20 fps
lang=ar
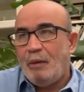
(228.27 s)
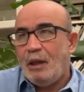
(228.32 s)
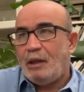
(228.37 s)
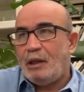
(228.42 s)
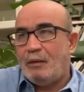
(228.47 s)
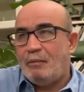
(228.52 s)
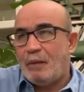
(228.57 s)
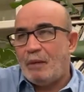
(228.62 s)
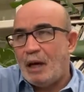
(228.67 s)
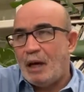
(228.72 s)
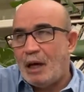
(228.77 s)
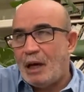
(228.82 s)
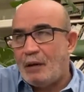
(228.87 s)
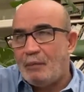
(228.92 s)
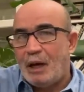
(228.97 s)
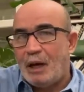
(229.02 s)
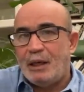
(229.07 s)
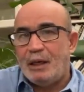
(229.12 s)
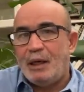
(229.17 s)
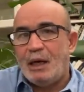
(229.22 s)
مثل ما
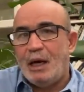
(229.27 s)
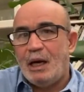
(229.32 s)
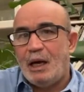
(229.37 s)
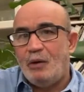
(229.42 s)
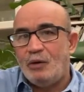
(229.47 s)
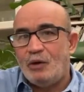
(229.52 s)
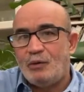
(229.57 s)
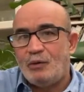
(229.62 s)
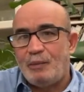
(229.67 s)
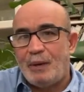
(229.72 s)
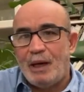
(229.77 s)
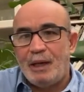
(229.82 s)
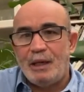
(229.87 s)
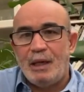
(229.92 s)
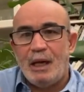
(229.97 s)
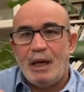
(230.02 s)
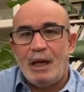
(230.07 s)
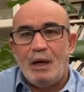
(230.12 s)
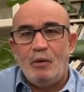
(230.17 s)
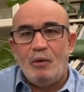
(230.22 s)
المانيا او
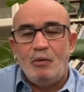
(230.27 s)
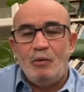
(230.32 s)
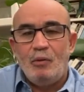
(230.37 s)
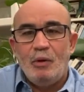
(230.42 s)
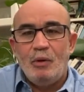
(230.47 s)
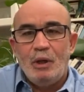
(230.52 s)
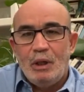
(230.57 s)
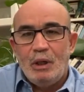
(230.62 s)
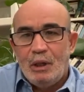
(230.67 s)
اسبانيا او